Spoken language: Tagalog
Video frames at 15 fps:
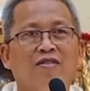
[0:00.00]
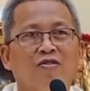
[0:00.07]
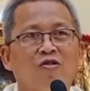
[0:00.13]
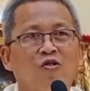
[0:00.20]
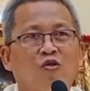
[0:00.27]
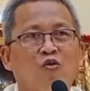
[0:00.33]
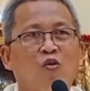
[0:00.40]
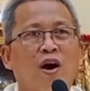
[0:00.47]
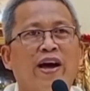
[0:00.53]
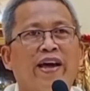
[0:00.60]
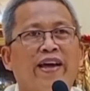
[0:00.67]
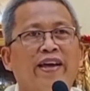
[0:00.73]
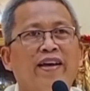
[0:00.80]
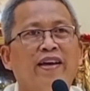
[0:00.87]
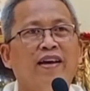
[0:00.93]
og
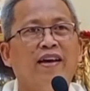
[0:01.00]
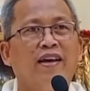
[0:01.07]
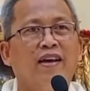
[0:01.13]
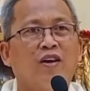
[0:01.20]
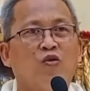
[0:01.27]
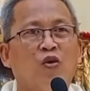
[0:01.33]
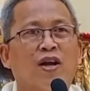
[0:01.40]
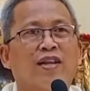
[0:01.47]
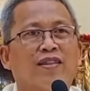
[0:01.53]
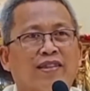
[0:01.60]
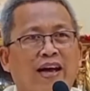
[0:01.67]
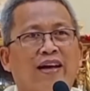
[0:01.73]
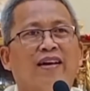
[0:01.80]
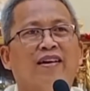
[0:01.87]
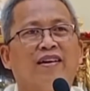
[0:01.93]
way
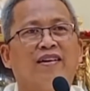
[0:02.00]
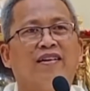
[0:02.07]
kwarta